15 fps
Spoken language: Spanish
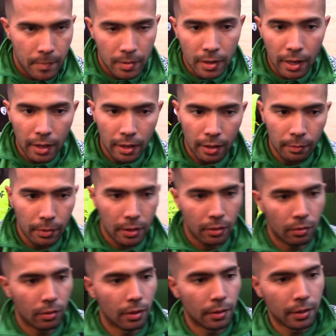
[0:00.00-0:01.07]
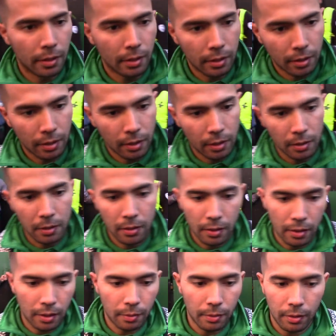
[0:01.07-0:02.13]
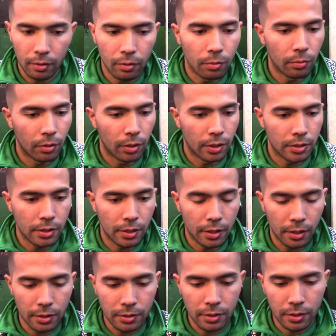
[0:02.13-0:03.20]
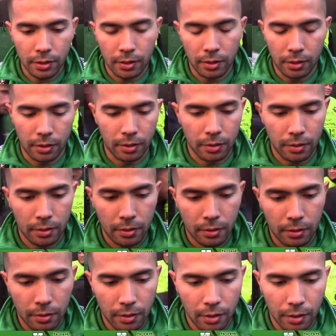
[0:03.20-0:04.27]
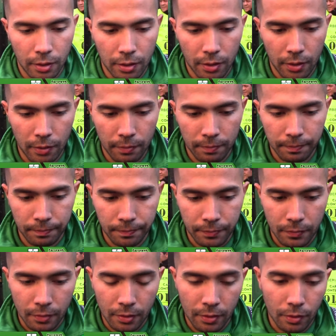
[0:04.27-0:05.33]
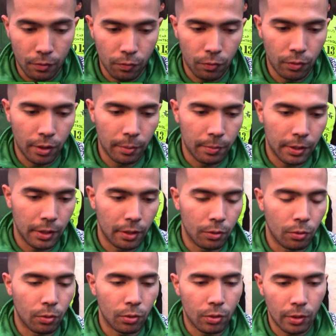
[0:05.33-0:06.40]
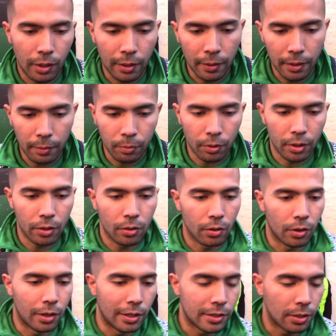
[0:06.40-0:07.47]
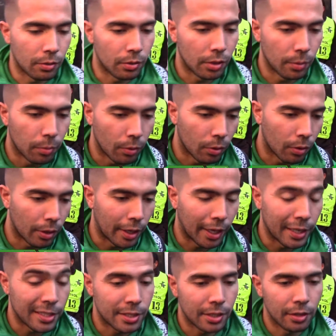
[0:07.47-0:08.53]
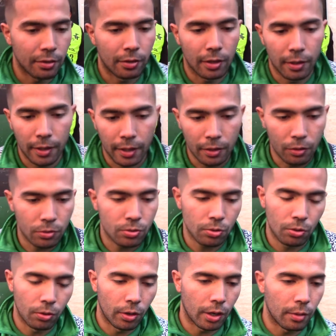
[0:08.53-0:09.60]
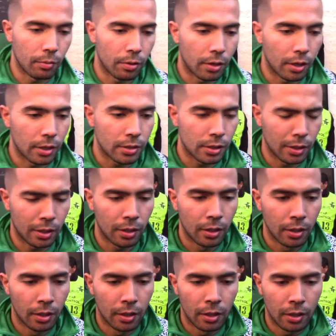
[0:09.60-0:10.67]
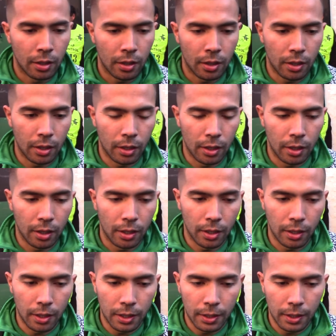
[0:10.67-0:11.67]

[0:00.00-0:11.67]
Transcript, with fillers: Nada, amargo, la verdad que amargo, como lo decías recién, eh, eh, fue un empate justo, la verdad, porque yo en el segundo tiempo crecieron, la verdad nosotros lo dejamos crecer. Eh,